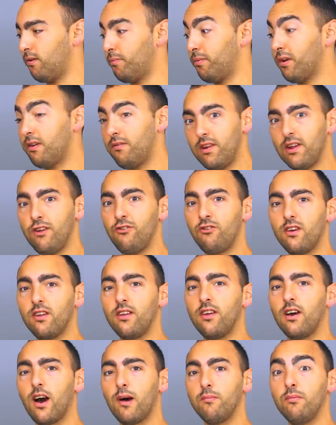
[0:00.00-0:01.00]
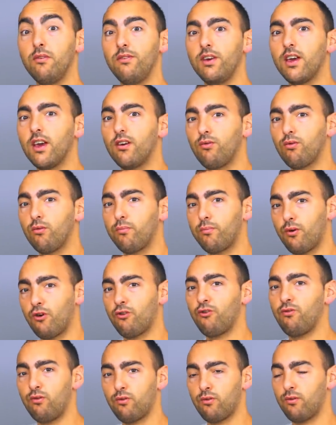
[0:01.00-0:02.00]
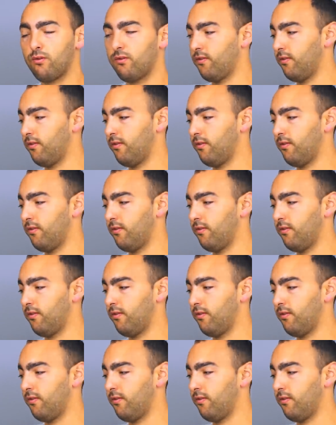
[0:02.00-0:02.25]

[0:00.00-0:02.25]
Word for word: privilégier des ramifications proches du tronc.